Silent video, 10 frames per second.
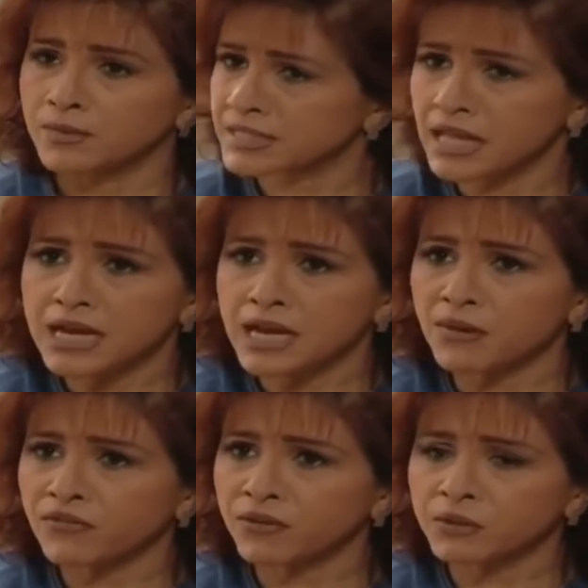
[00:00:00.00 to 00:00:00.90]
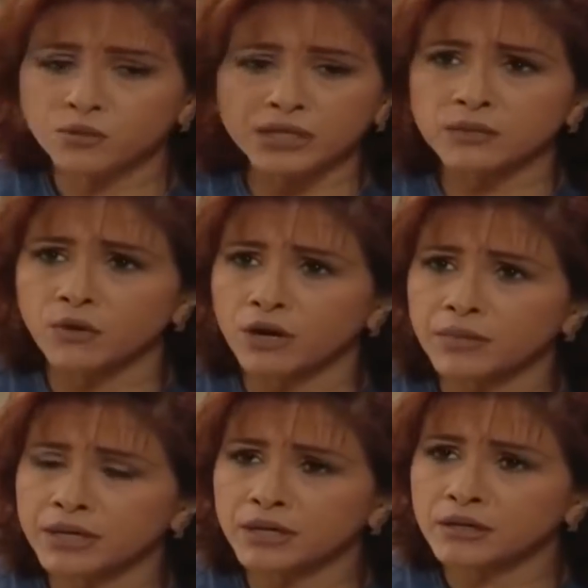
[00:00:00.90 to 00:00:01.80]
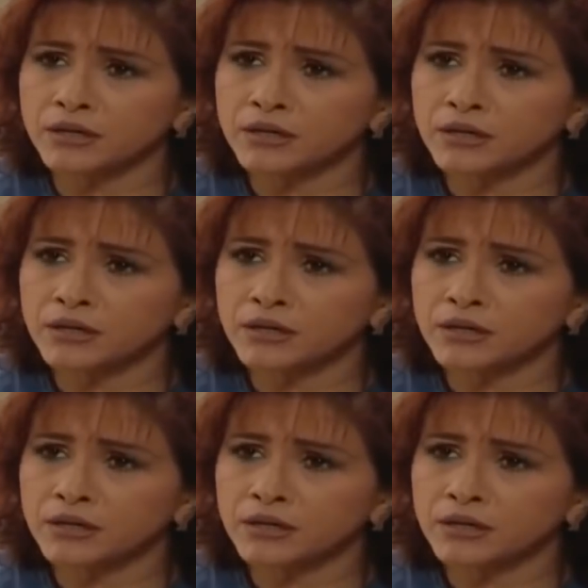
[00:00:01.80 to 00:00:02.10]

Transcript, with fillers: بس لهلا ما فهمت وين المؤامرة؟